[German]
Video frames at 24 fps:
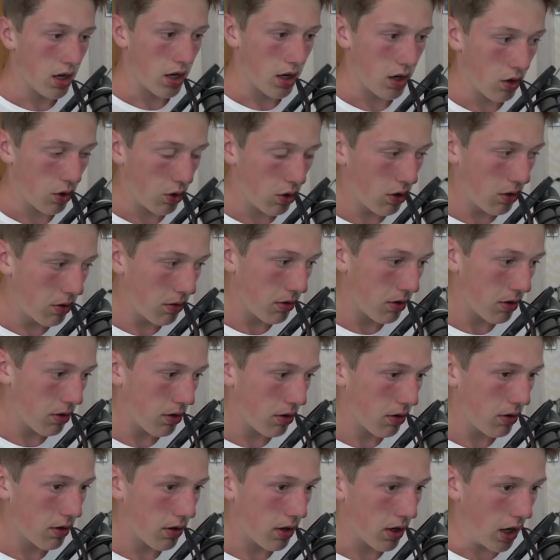Hallo?
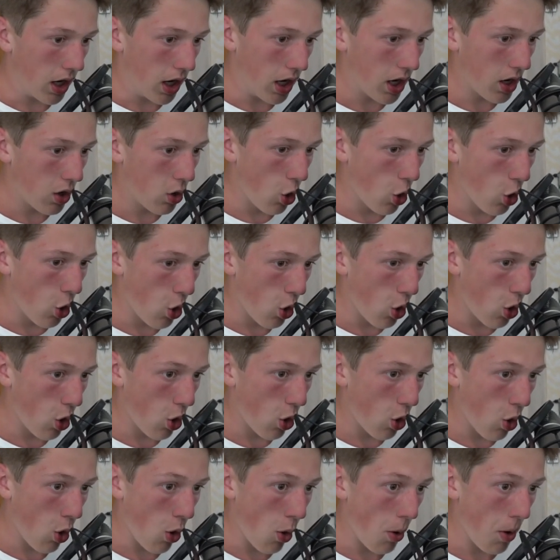Hallo? Hallo?
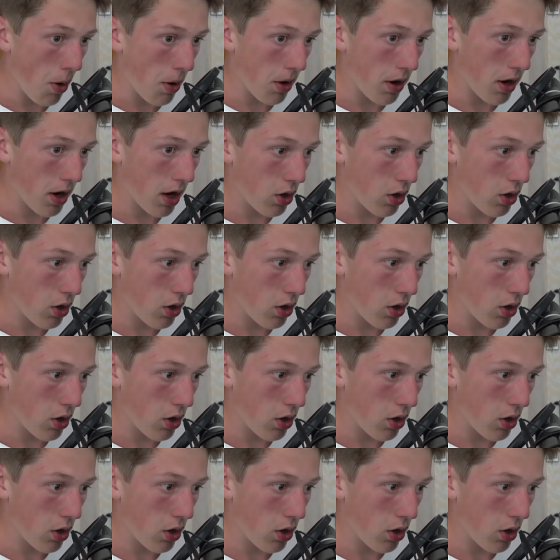Hallo?